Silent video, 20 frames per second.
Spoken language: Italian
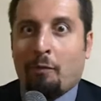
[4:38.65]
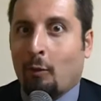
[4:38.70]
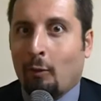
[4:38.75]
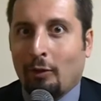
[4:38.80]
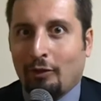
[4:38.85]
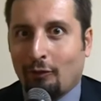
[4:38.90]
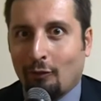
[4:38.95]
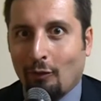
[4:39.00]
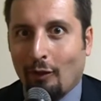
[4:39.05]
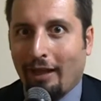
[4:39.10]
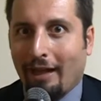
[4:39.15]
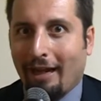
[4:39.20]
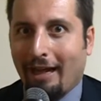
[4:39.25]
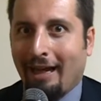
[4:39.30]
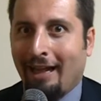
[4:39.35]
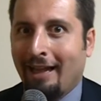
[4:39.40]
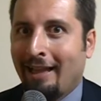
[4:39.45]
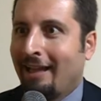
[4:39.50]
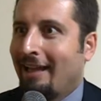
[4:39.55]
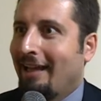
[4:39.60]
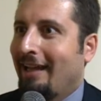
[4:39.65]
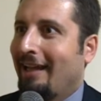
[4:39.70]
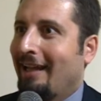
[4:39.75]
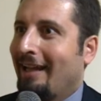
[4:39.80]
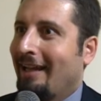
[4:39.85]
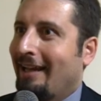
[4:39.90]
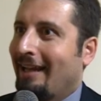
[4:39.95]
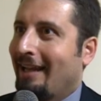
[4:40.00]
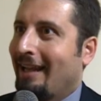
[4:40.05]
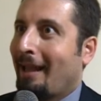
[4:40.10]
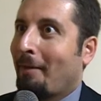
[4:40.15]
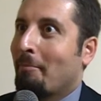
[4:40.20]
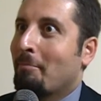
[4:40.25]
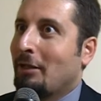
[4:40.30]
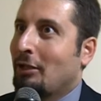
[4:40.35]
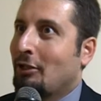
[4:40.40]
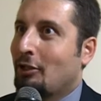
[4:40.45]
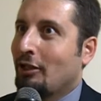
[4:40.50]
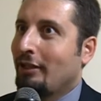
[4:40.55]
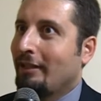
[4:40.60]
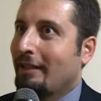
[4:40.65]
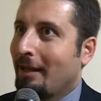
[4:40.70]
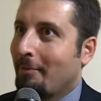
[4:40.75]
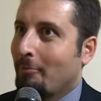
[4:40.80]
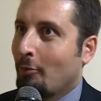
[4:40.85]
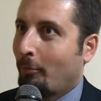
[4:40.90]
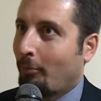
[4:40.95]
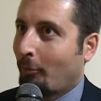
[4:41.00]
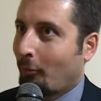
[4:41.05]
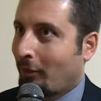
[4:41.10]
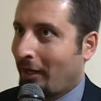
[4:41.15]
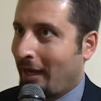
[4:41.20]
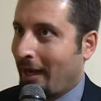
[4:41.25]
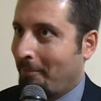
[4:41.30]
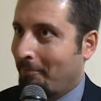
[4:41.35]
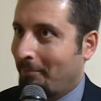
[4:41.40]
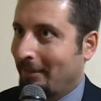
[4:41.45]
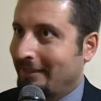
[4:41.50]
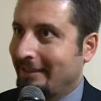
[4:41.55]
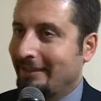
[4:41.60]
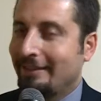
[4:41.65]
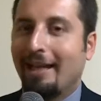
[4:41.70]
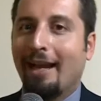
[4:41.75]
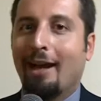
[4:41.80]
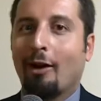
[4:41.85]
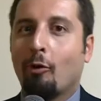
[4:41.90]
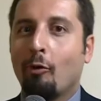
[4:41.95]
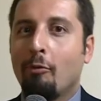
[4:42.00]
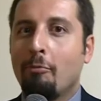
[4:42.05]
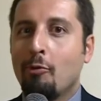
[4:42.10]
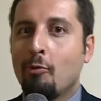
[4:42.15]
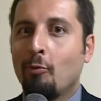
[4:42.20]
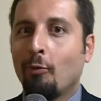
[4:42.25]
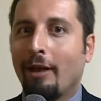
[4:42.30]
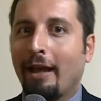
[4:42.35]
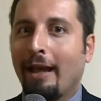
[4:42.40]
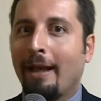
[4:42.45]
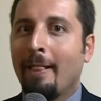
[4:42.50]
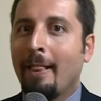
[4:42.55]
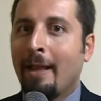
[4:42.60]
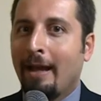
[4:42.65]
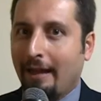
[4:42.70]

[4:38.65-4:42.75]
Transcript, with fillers: questo era eh, l'ABC del mio programma di idea comune,